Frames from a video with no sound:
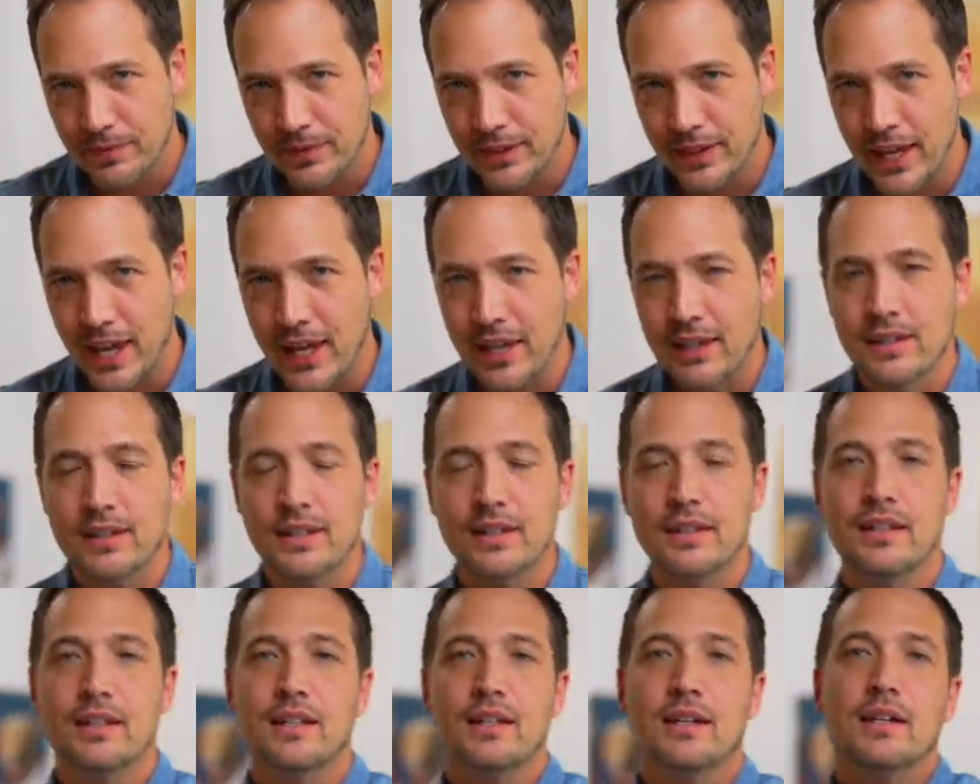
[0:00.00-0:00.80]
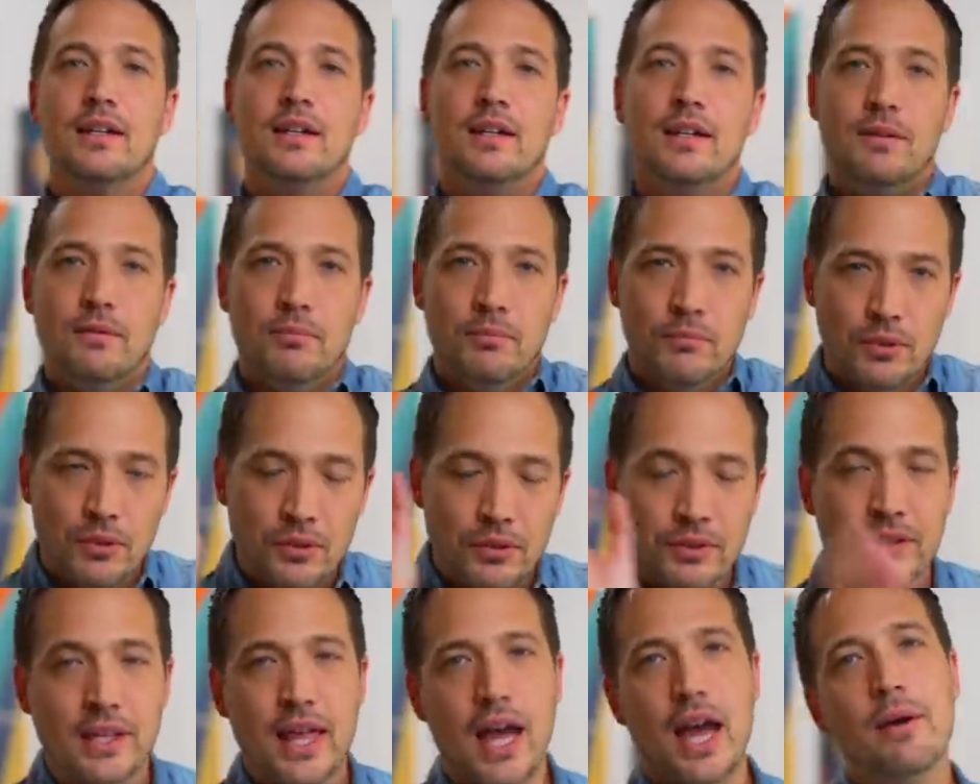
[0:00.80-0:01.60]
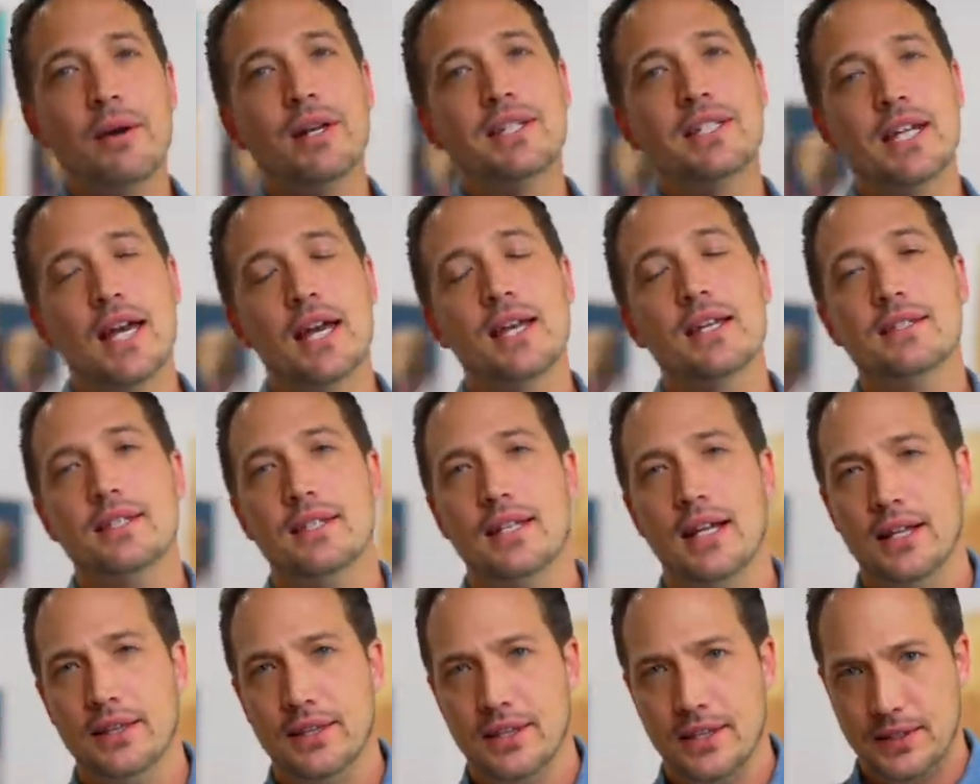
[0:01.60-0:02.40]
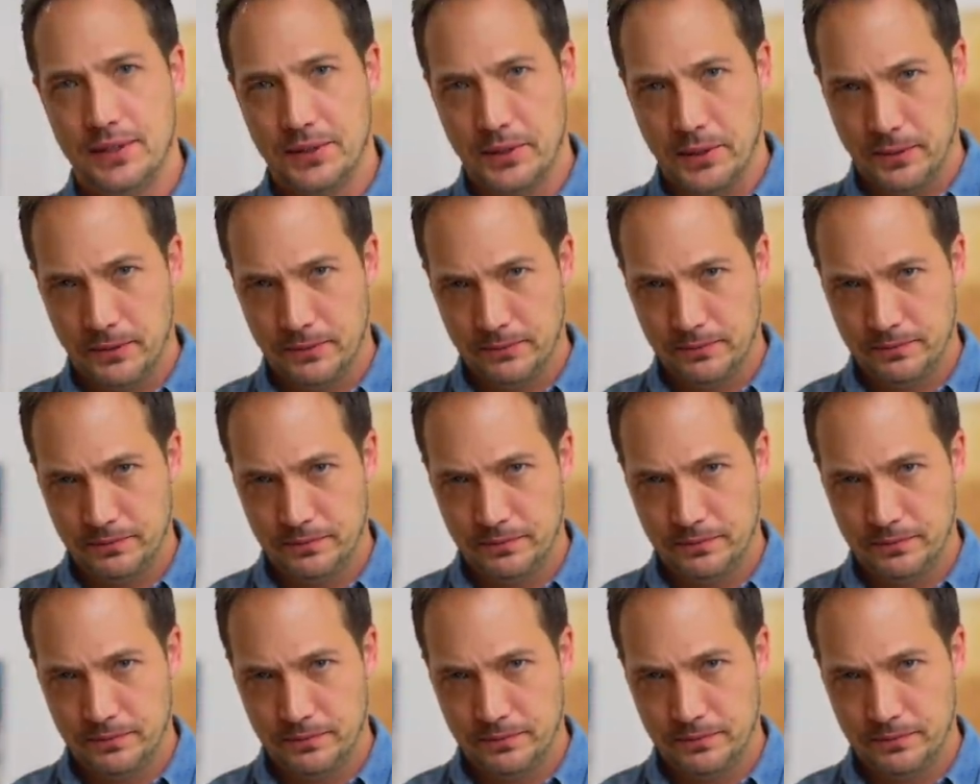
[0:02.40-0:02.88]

ね問題はチャンスなんですよ。